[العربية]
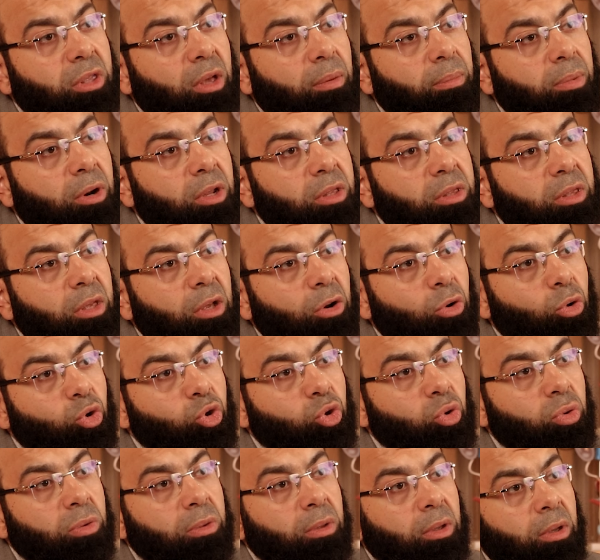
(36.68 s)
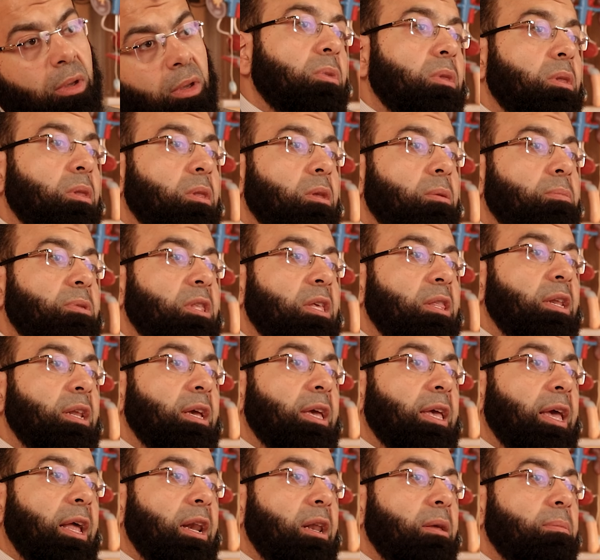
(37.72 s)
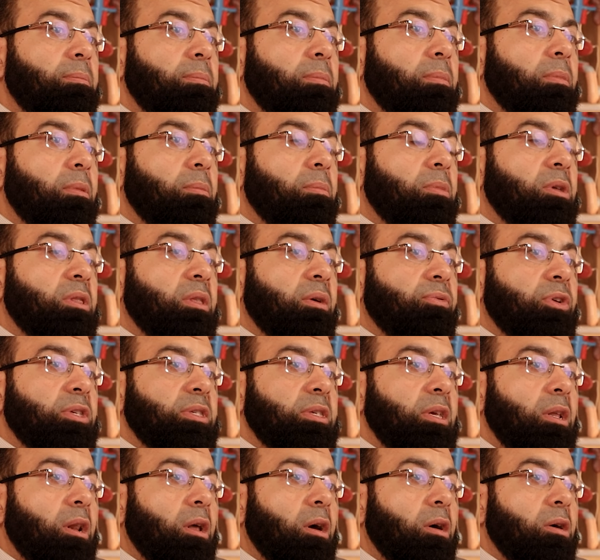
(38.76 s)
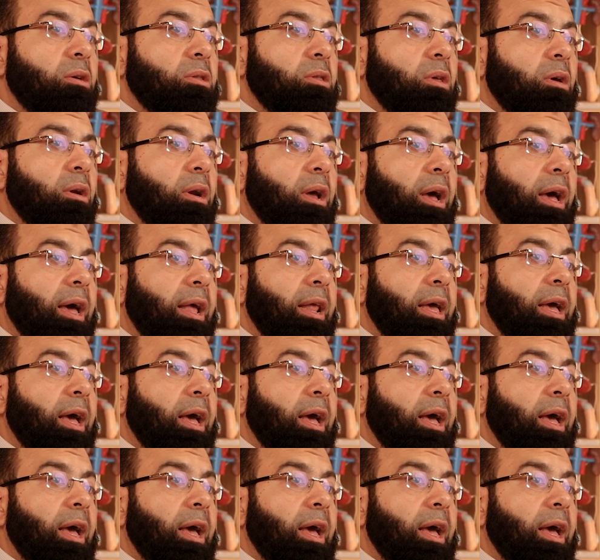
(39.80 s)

طبلة الأذن نبتدي نتكلم بتفاصيل اكتر على